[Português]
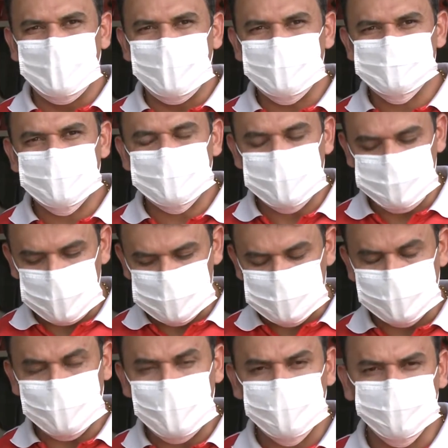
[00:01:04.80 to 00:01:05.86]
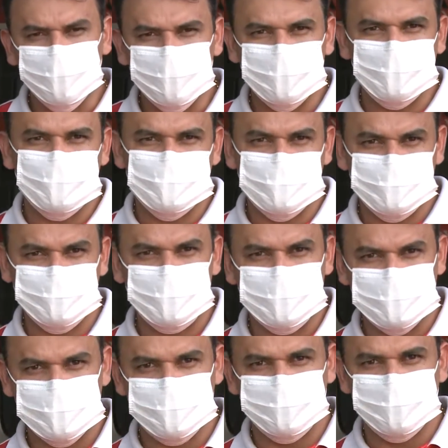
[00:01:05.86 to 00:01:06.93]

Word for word: é exatamente a largura dessas vias.